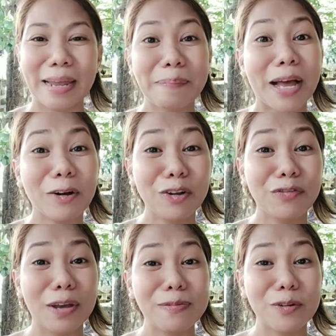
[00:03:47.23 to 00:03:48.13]

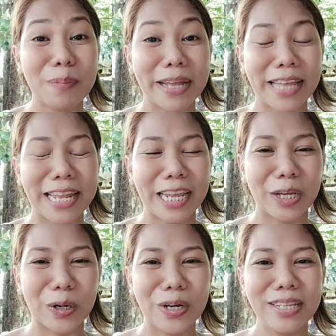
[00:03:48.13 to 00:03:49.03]
napaka-good vibes ng bata na
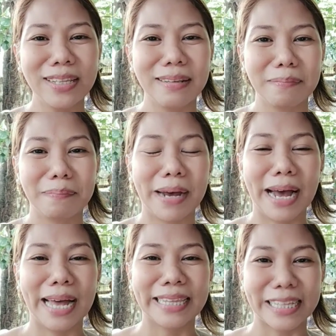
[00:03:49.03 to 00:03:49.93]
yun.
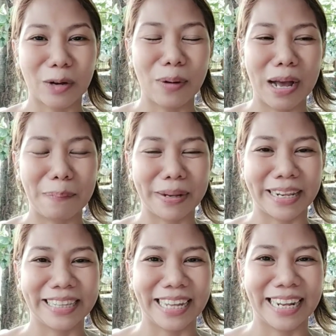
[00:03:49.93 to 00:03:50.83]
Matatawa ka
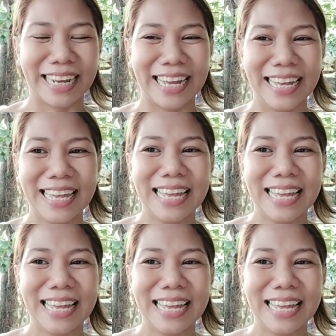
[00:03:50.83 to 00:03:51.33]
pa rin talaga.